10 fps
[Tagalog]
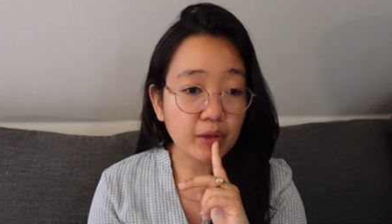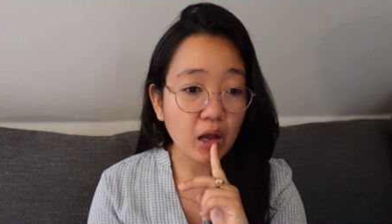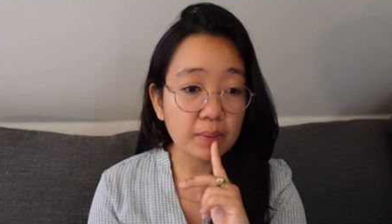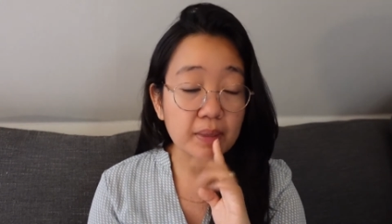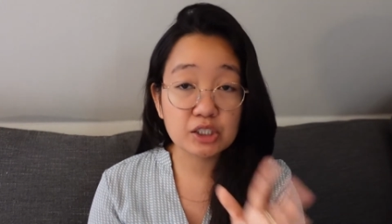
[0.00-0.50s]

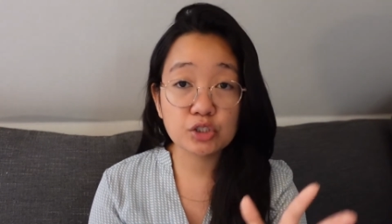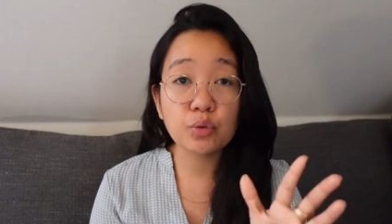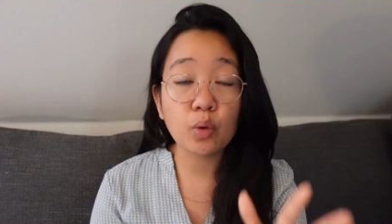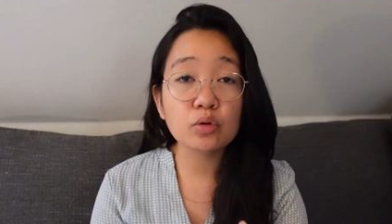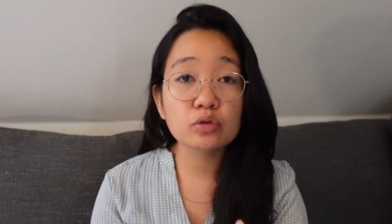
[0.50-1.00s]
um, as you
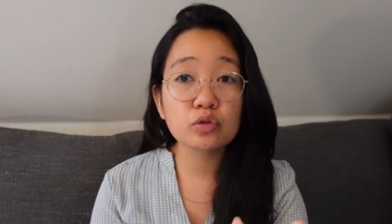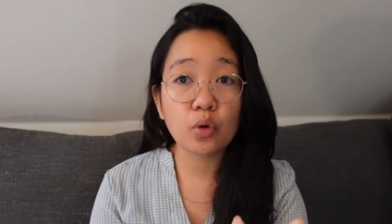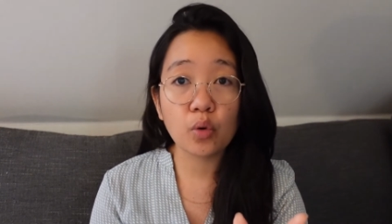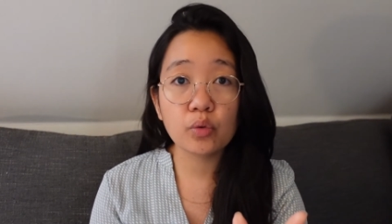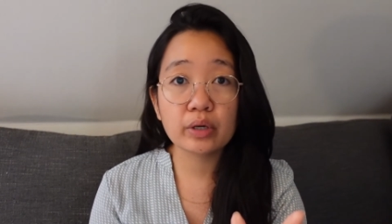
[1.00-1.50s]
all
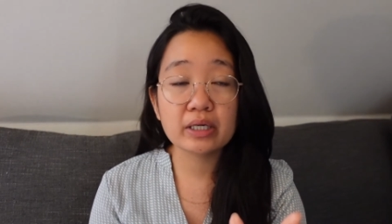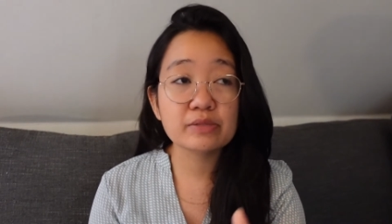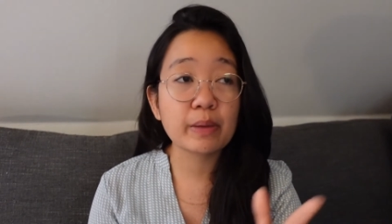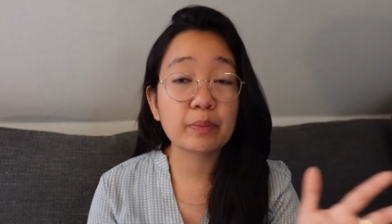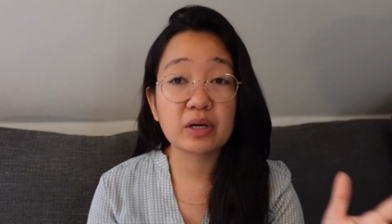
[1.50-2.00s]
know,
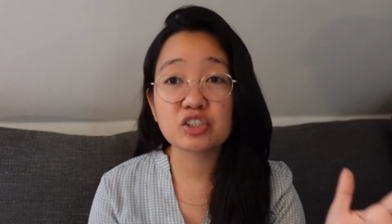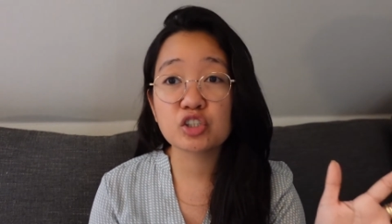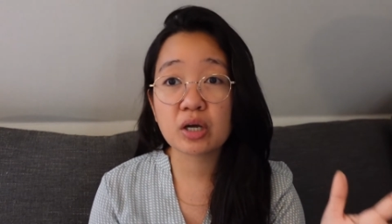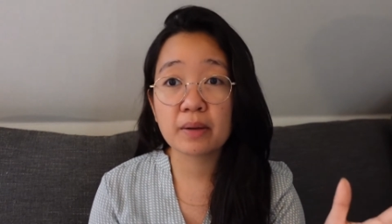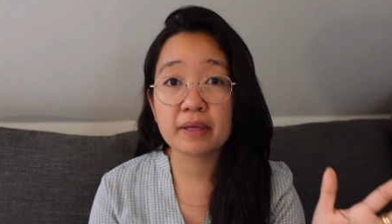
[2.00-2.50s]
is may
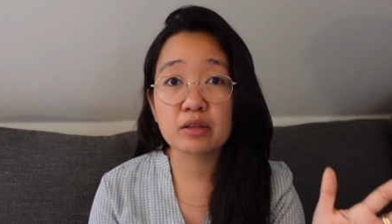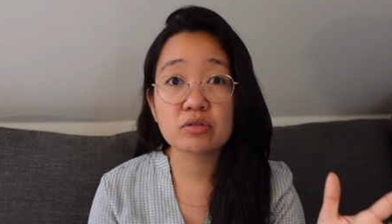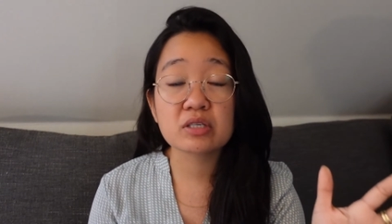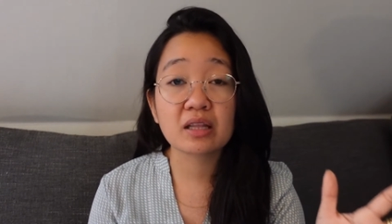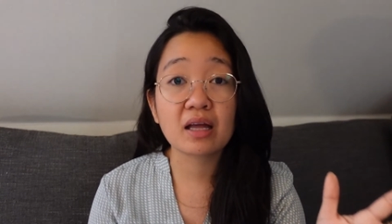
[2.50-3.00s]
project kami dun
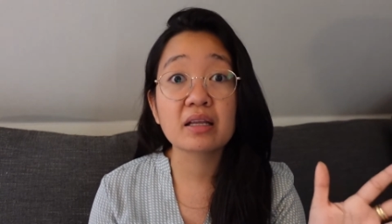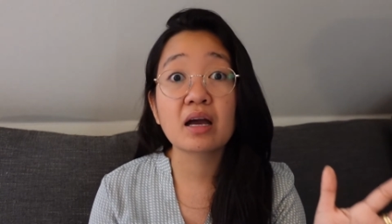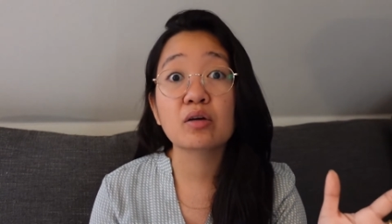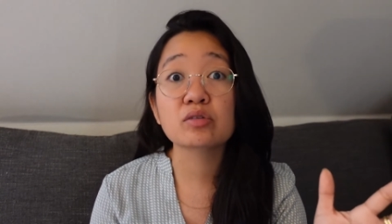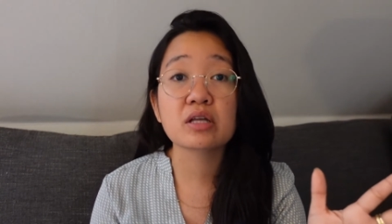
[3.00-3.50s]
sa tiny
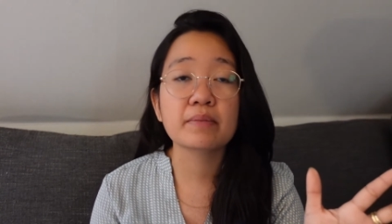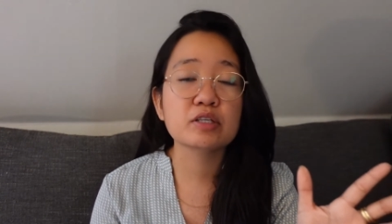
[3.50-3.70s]
house namin.